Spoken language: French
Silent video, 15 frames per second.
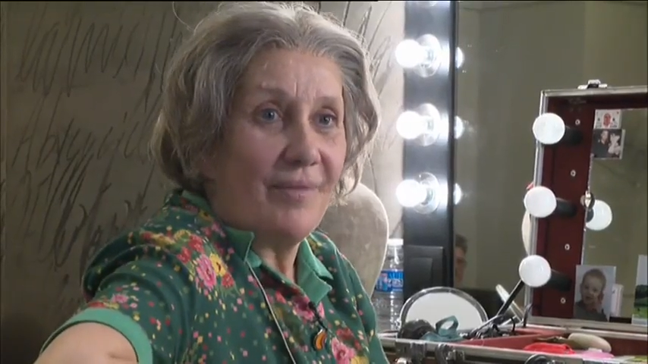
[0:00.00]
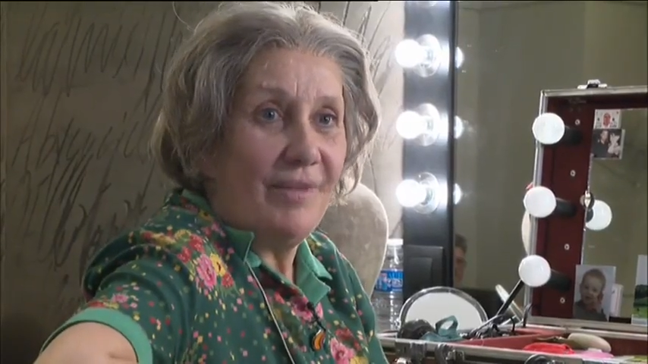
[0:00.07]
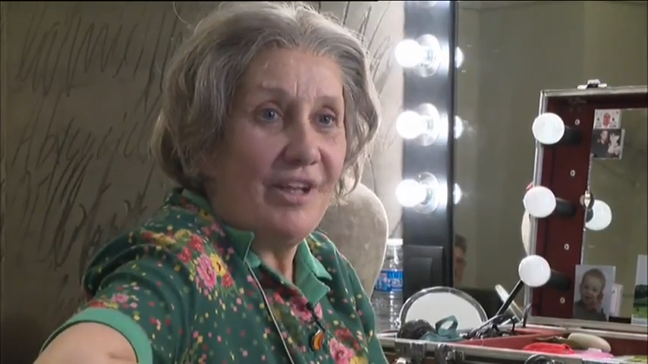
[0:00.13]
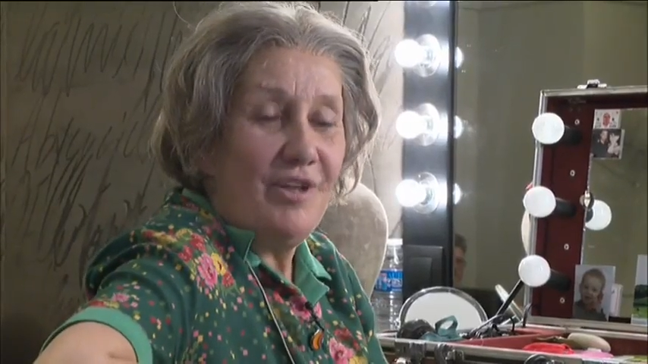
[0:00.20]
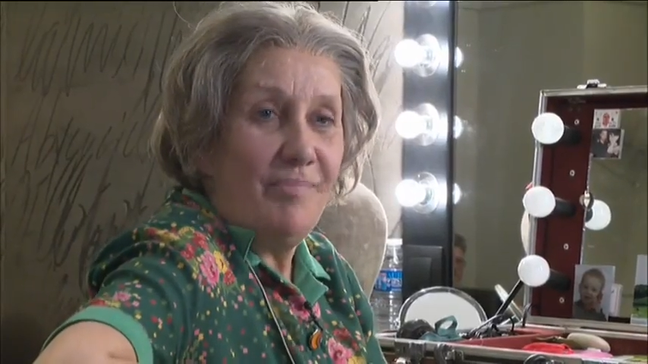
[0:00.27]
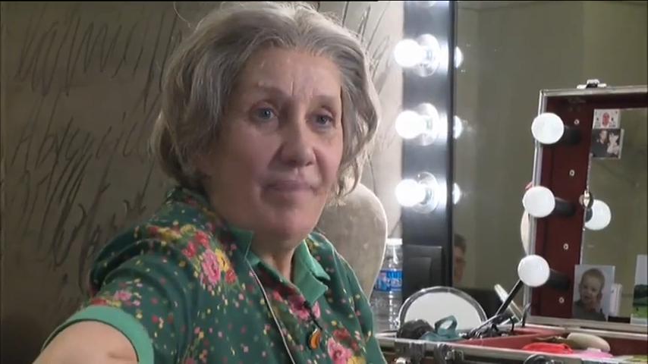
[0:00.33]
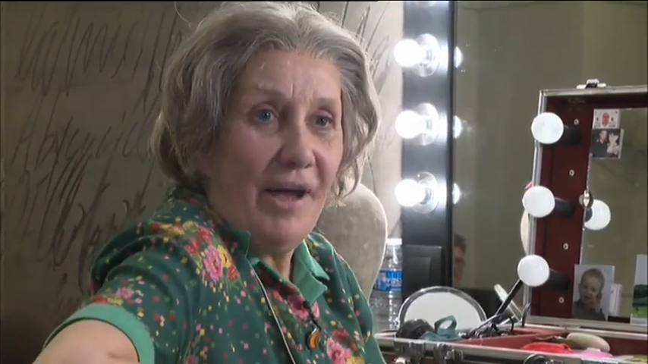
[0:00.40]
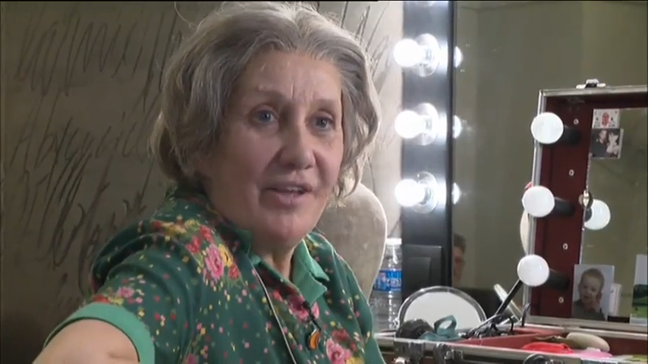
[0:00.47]
Bah,
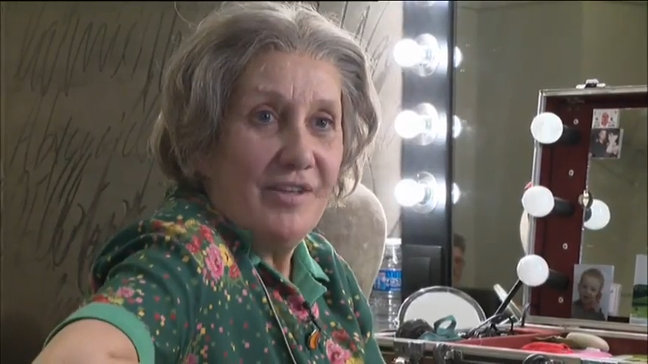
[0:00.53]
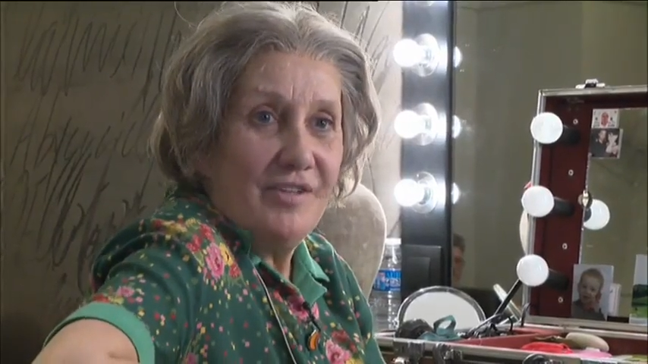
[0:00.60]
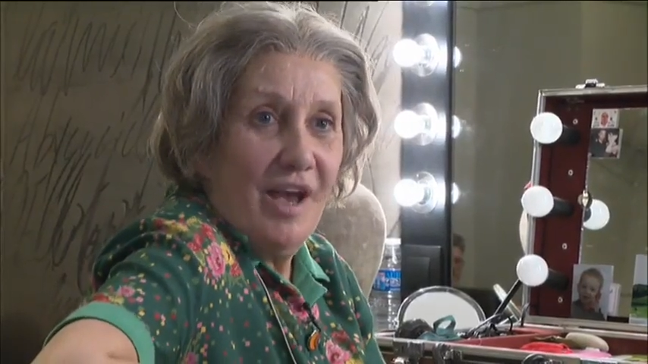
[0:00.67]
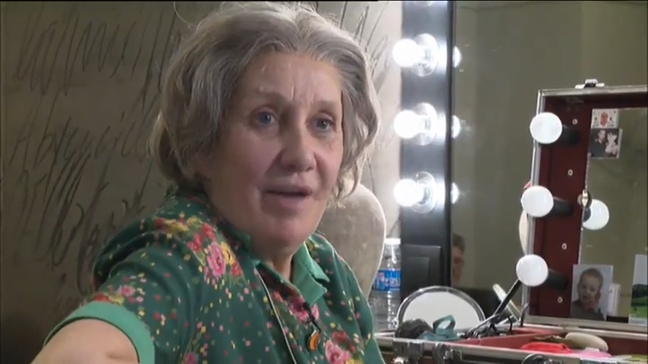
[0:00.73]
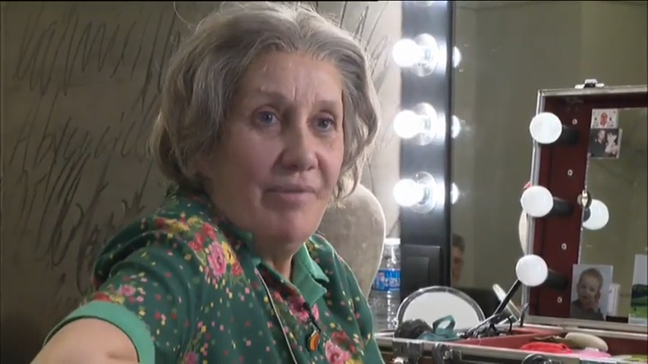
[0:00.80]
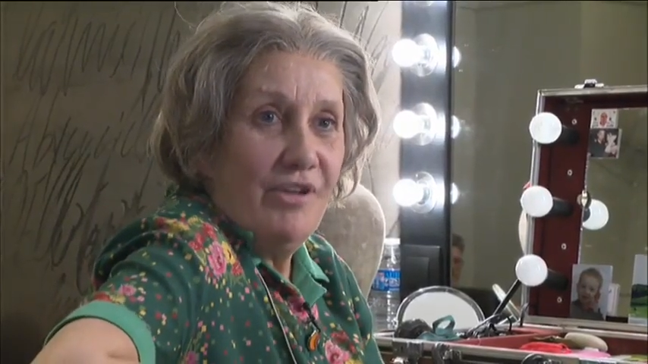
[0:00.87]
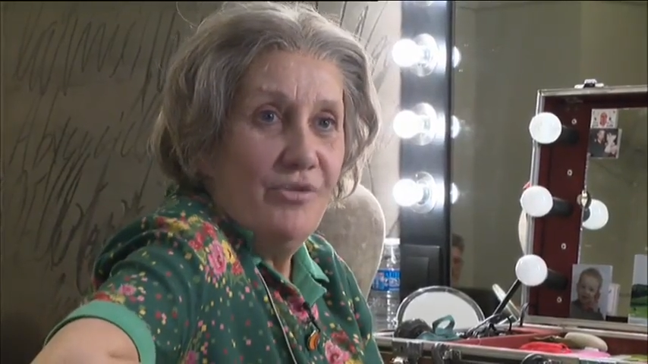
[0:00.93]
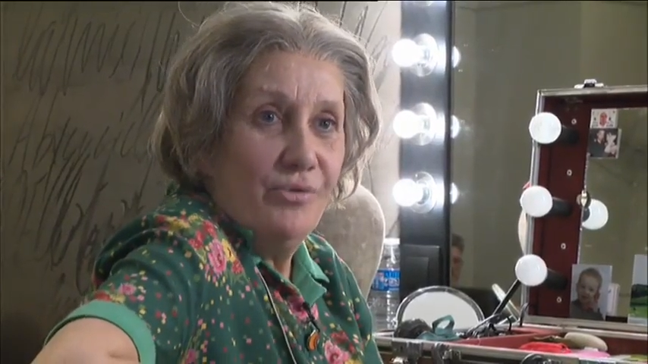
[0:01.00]
des
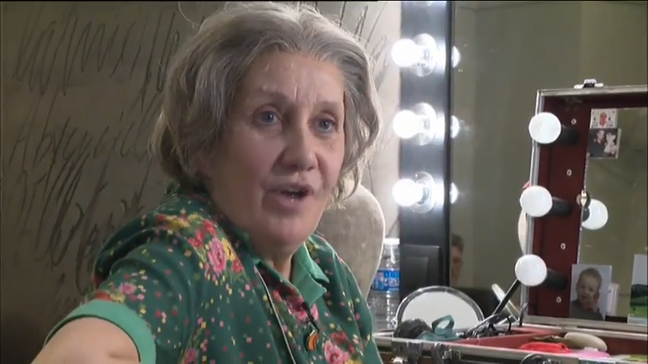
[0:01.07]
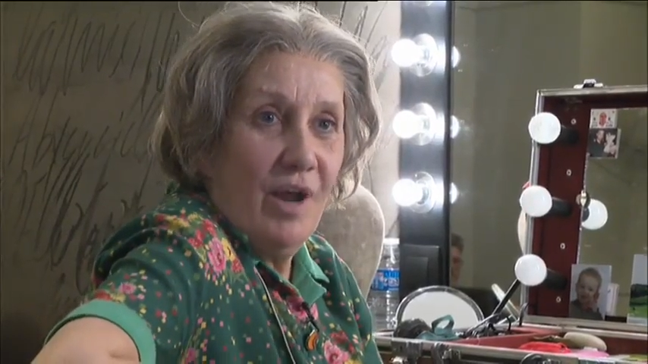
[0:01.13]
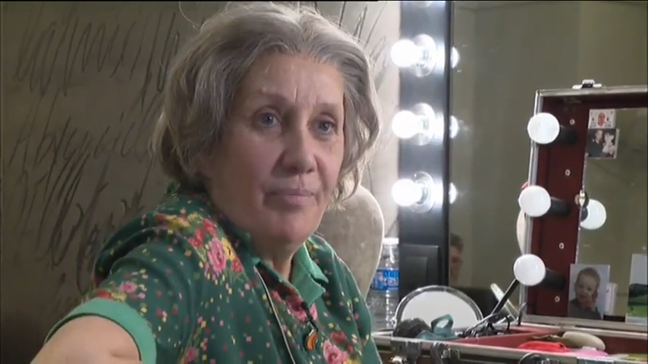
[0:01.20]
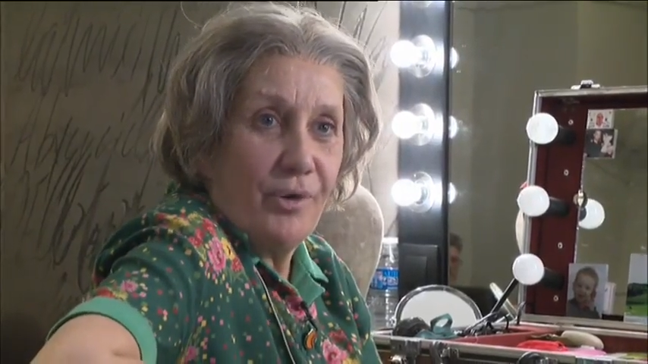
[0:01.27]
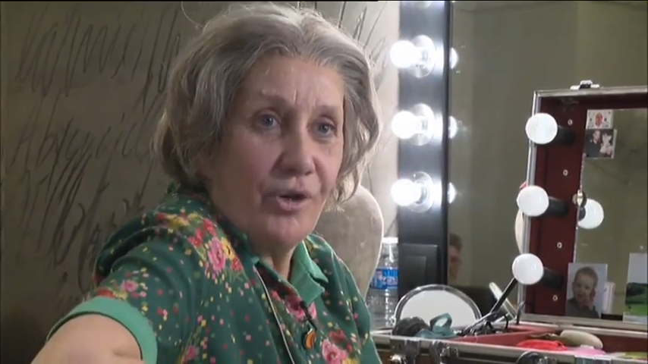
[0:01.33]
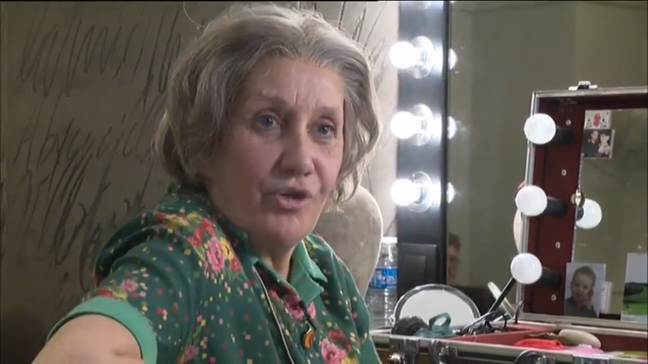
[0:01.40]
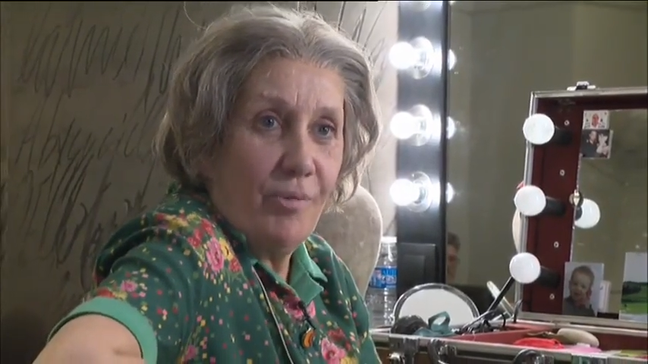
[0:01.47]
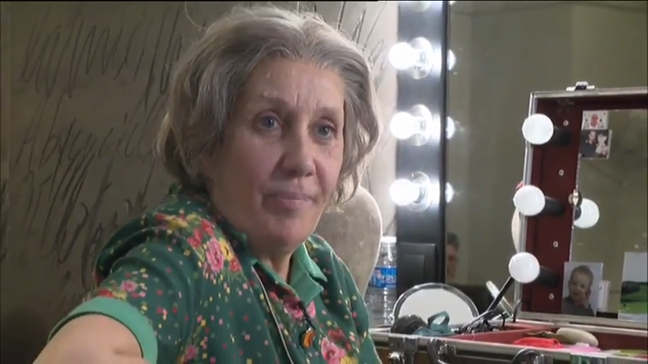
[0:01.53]
Parisiens, nous on a
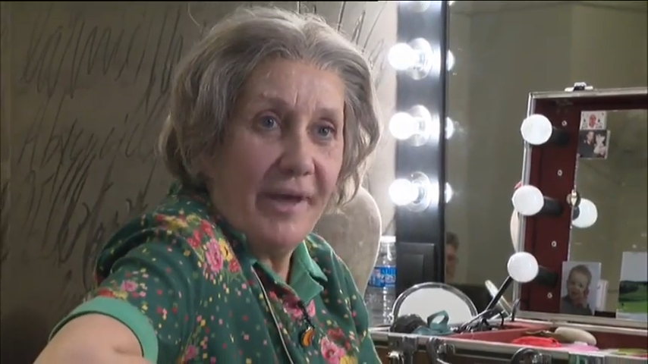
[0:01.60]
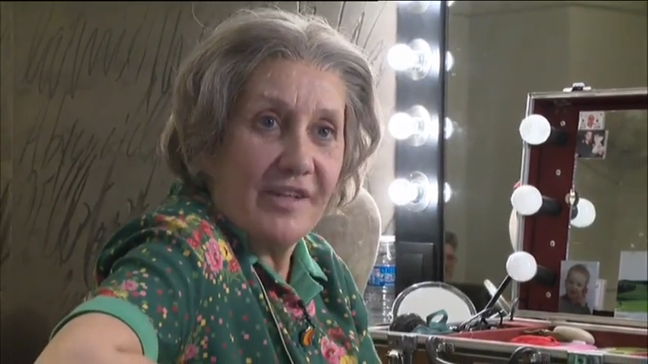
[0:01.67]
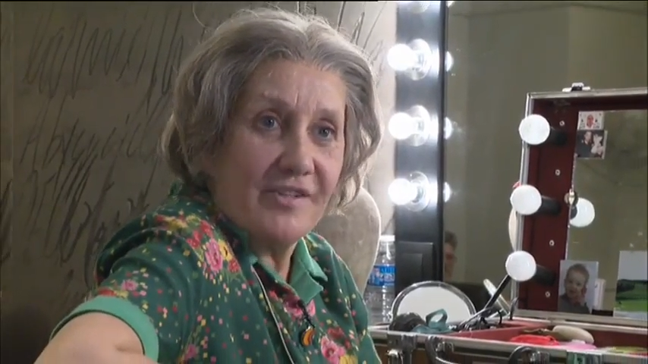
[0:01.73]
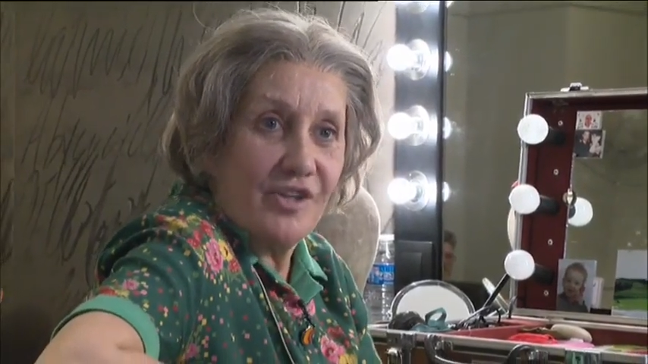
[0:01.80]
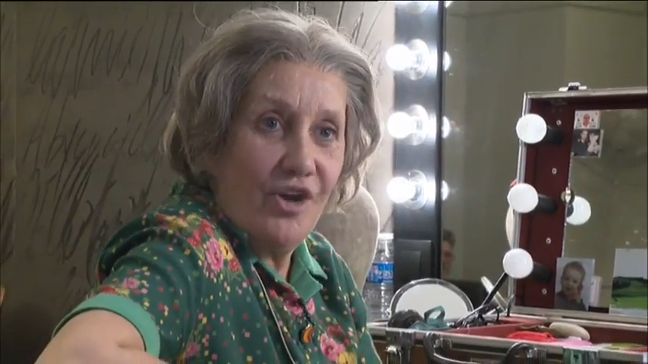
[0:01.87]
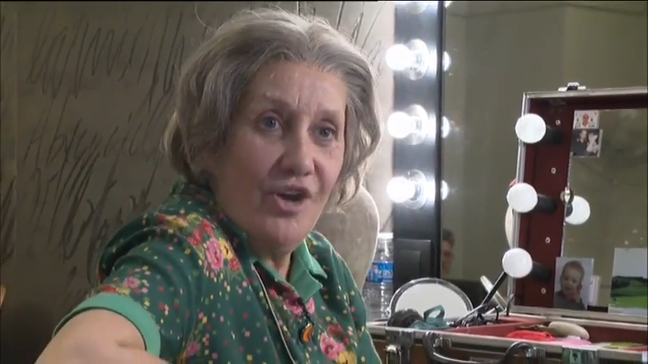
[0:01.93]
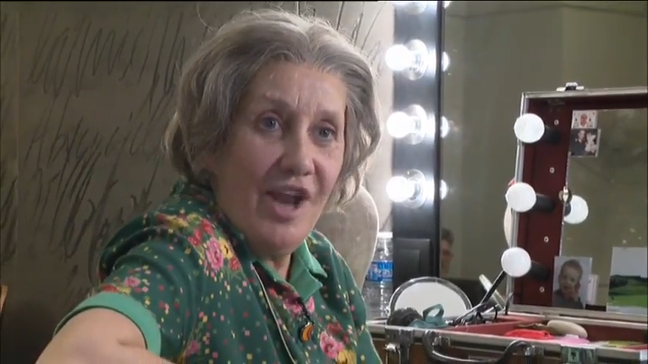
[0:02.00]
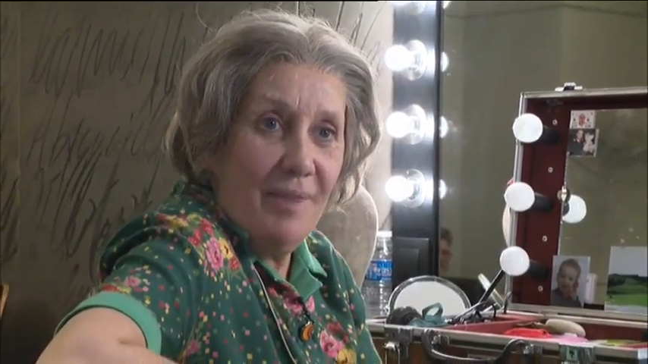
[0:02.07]
peur de personne.